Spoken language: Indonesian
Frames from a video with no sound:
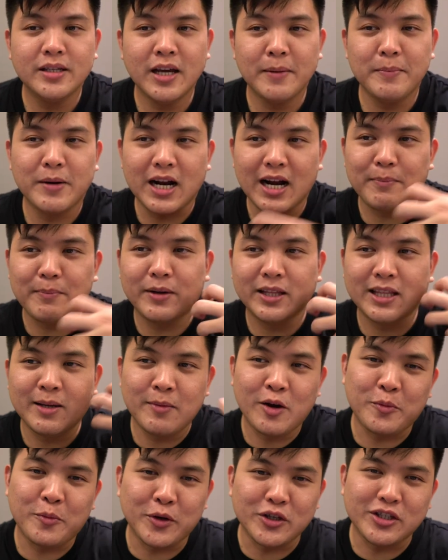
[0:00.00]
ya berharap kita
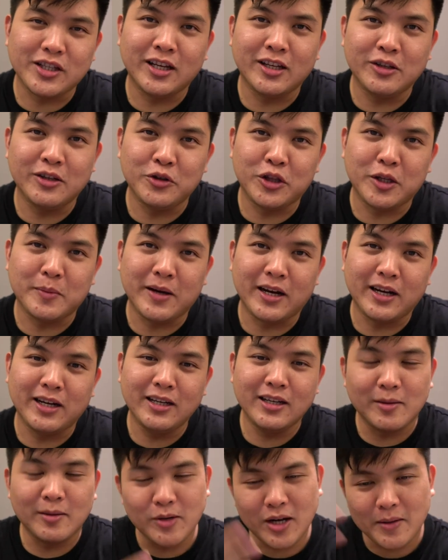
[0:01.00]
baru posting YouTube
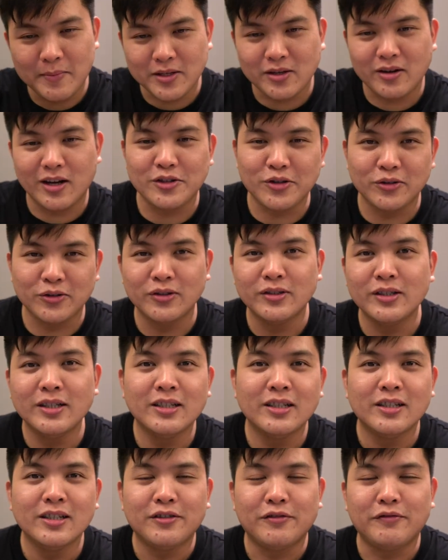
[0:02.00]
hari ini, kemudian besok langsung
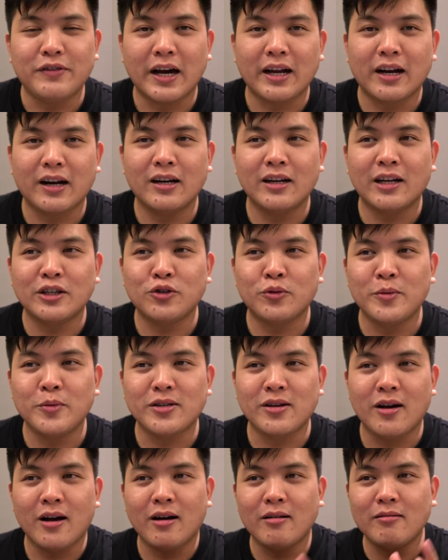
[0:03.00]
viral, langsung
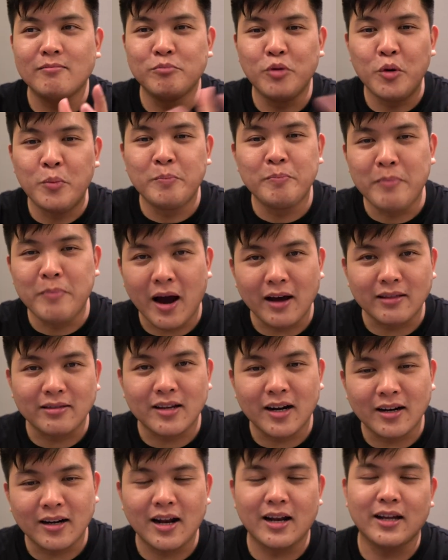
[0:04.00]
bisa boom
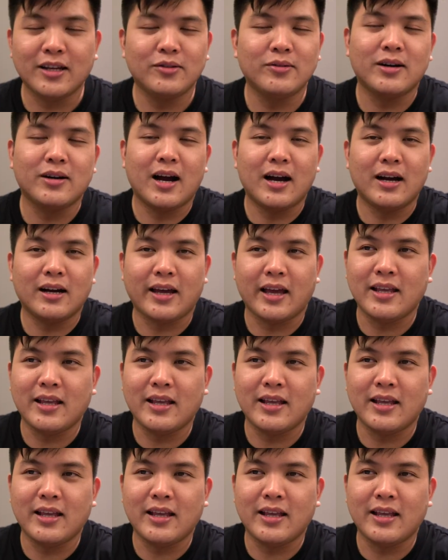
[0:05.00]
banget terkenal gitu nggak?